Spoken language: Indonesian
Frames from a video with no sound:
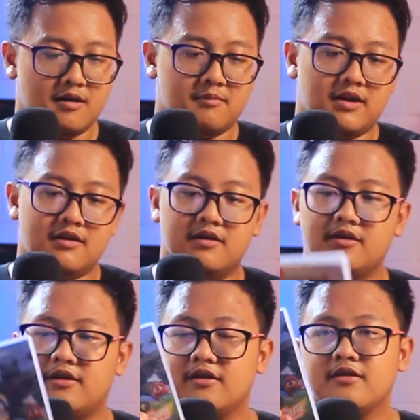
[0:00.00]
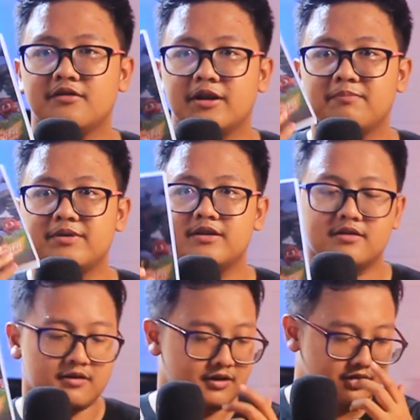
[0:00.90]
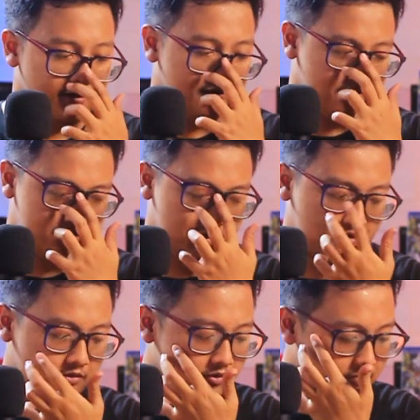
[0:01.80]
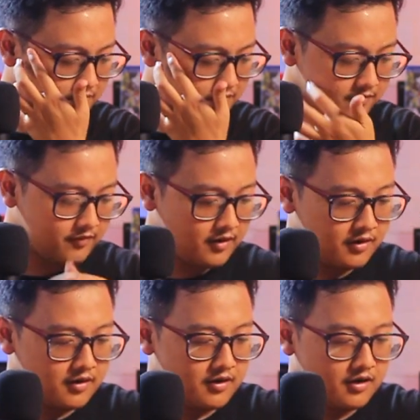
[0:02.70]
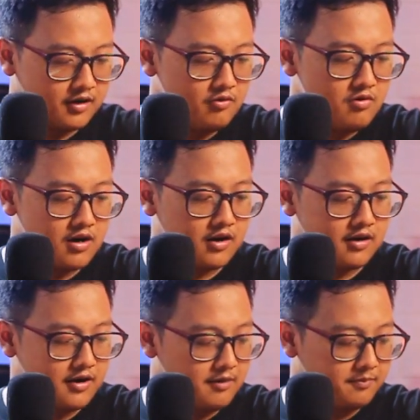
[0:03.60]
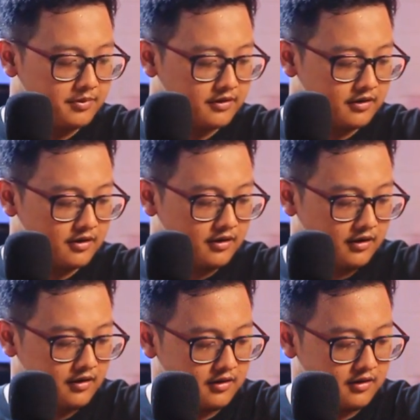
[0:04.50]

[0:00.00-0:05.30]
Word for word: aman ininya ya dapet ininya satu kedua dapat ini